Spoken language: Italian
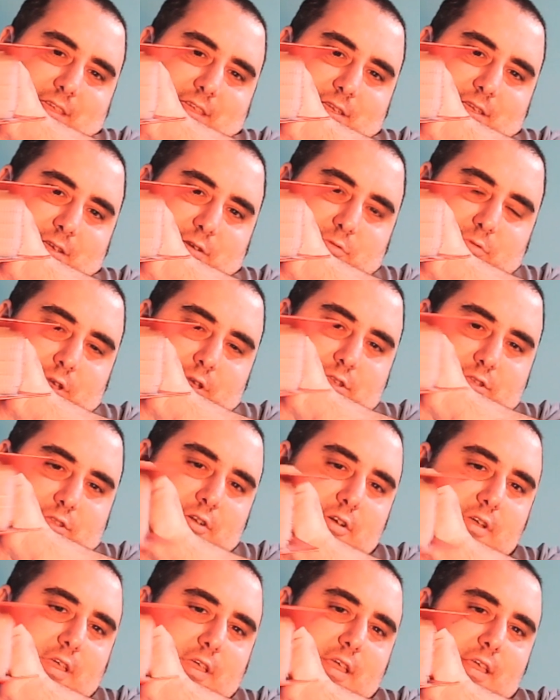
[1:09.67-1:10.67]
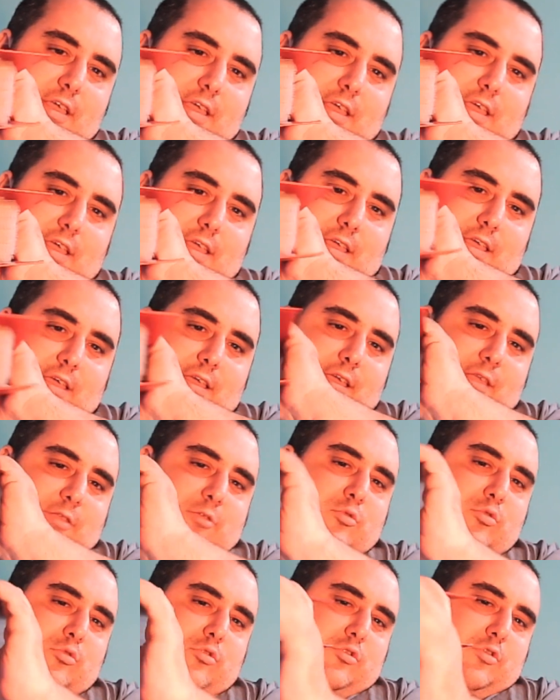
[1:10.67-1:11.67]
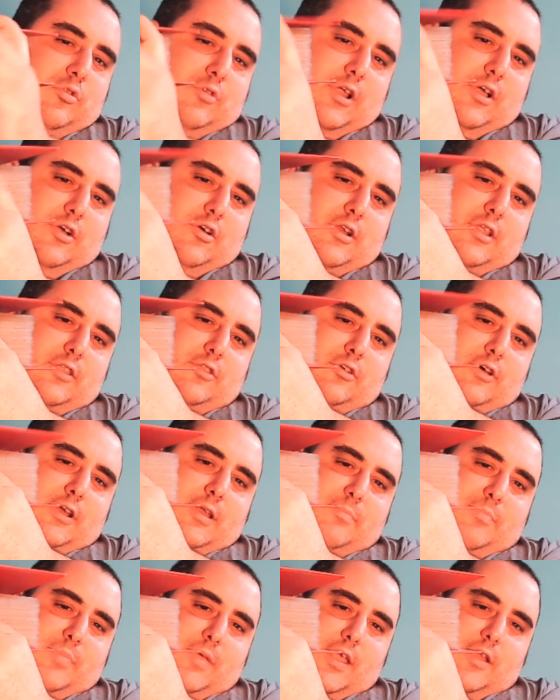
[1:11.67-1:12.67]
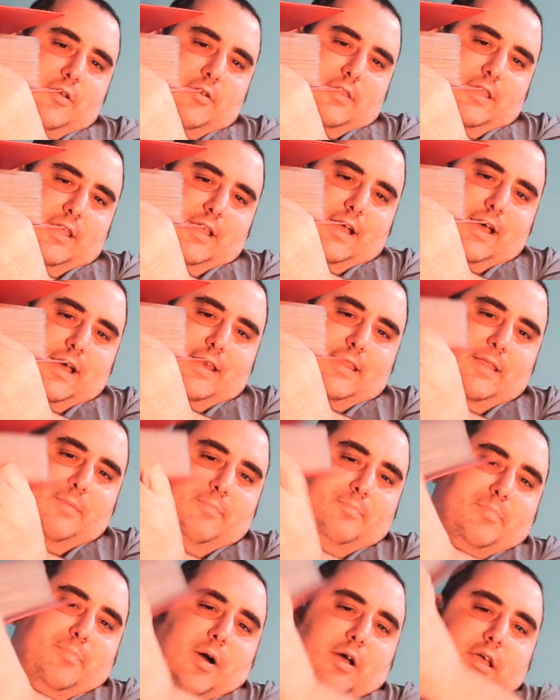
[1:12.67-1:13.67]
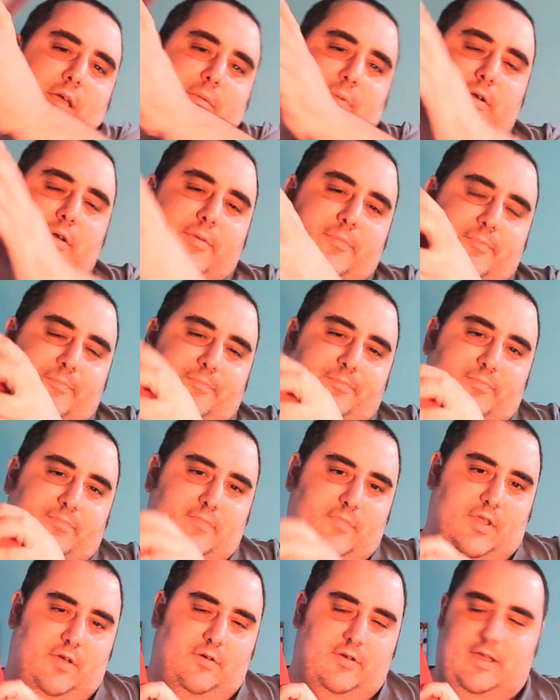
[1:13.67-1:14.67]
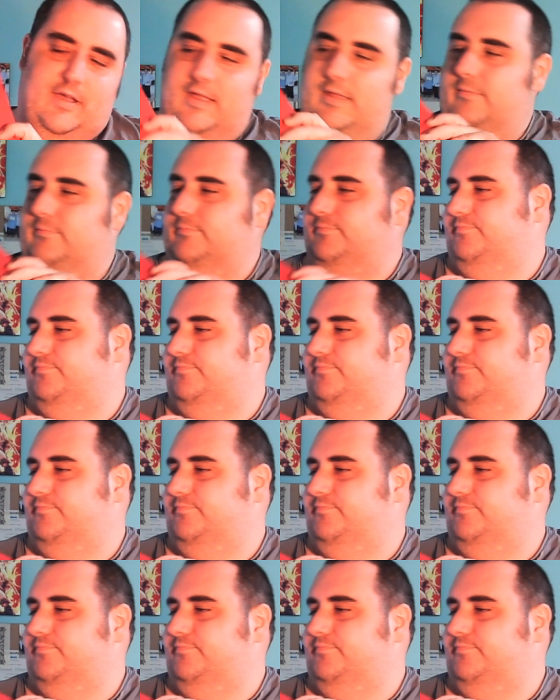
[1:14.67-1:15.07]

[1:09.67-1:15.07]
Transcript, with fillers: questo è tutto un raccoglitore pieno di carte Pokémon, ok?